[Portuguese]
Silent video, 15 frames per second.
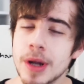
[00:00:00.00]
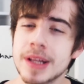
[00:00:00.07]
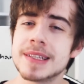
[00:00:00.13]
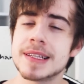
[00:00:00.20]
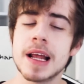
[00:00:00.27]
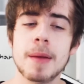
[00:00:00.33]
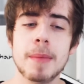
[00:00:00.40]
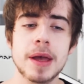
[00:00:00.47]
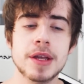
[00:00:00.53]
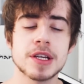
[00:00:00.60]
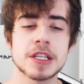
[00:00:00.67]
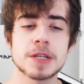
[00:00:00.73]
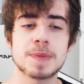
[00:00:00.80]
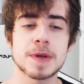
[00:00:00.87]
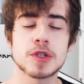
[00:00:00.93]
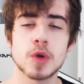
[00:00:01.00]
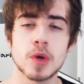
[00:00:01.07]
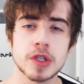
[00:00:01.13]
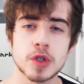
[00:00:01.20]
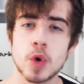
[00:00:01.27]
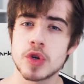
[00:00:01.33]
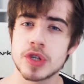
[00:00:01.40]
não necessariamente essas
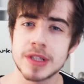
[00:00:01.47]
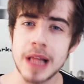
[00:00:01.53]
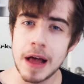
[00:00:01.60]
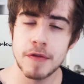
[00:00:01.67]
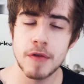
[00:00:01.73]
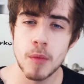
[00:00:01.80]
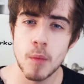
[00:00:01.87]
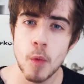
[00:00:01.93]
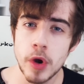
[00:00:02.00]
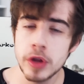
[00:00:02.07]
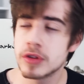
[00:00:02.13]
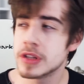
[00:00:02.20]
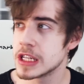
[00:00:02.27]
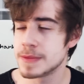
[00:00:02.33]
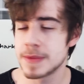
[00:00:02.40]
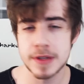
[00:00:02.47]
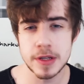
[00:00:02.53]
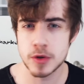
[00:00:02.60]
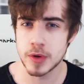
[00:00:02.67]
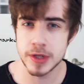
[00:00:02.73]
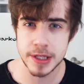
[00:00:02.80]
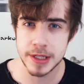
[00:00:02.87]
pessoas gostavam muito das
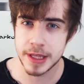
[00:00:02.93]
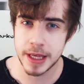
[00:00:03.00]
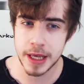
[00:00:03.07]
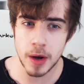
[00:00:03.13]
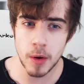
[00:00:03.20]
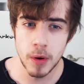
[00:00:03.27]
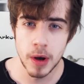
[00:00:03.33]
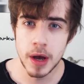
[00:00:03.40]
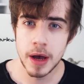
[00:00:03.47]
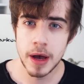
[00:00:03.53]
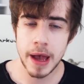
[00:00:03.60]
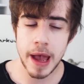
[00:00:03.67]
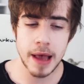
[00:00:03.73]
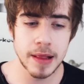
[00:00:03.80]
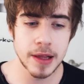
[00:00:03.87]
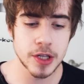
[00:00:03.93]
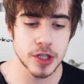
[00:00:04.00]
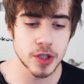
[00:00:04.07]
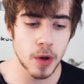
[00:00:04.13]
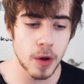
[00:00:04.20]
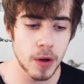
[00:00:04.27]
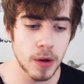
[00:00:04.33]
mesmas coisas que eu, elas
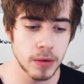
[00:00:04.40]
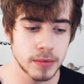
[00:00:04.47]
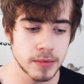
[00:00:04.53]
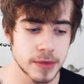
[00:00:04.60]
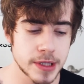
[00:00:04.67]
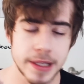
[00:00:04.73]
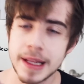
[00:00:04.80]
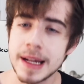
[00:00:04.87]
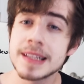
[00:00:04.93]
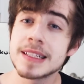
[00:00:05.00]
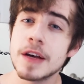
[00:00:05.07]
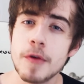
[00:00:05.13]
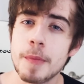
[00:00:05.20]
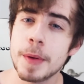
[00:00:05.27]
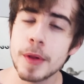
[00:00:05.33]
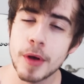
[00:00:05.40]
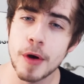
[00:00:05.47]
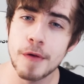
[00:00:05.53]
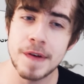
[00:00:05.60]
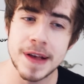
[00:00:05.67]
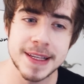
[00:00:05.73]
só se interessavam pelo que eu